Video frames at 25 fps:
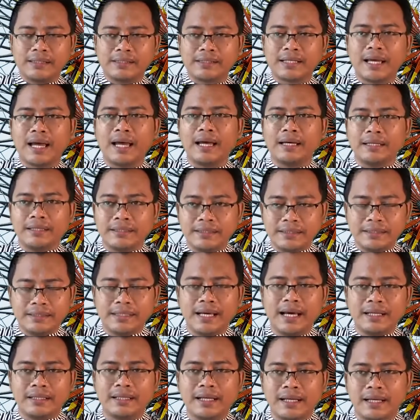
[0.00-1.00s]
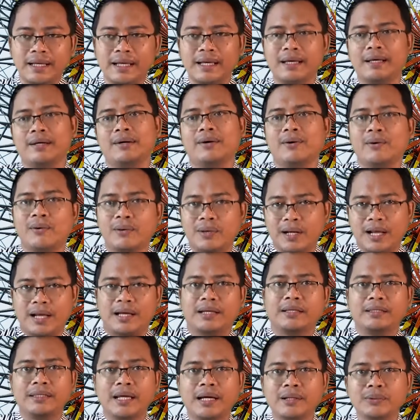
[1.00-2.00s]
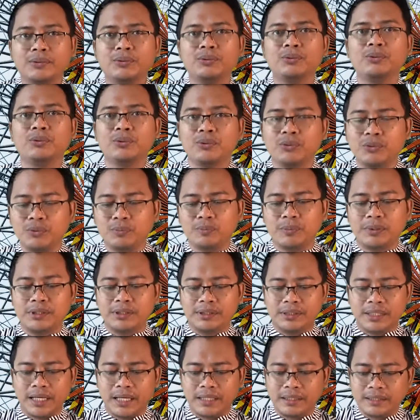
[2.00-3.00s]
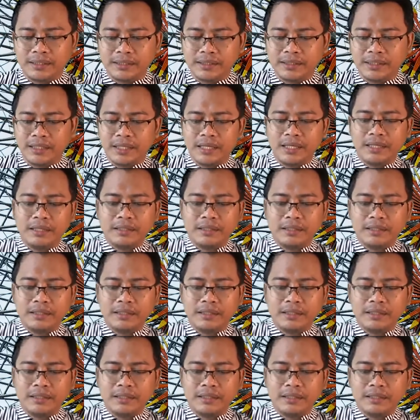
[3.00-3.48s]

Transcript: Said ini adalah orang yang dulu menjadi